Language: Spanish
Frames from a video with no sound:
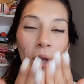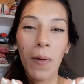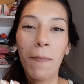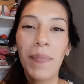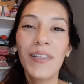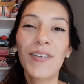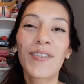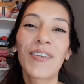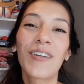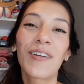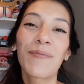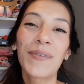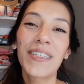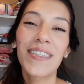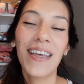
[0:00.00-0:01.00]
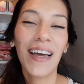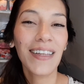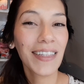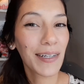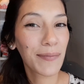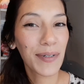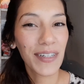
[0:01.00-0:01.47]
Besos enormes,
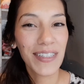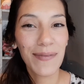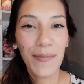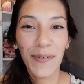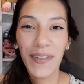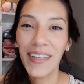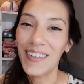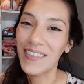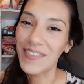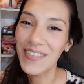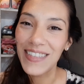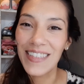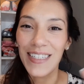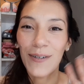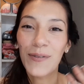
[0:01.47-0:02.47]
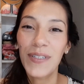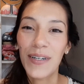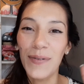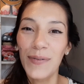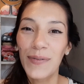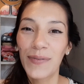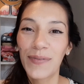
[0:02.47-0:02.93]
hasta el próximo video. Chau,
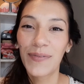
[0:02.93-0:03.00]
chau.